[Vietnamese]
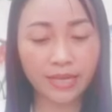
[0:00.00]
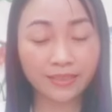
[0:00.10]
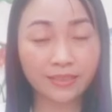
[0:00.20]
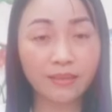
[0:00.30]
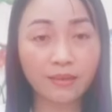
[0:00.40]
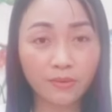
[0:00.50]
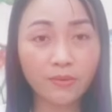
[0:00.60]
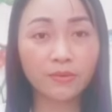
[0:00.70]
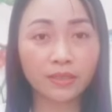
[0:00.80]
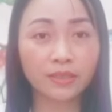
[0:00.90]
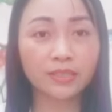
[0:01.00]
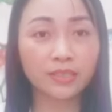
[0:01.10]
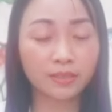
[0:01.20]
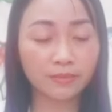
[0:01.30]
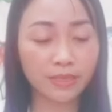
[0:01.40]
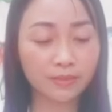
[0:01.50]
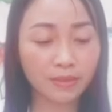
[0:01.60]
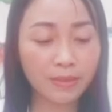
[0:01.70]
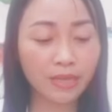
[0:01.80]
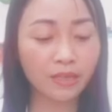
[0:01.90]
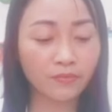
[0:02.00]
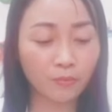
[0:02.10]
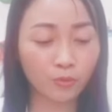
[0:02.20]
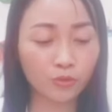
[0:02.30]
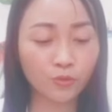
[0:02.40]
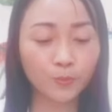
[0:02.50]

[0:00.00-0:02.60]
đang thiếu các bạn cần phải bổ sung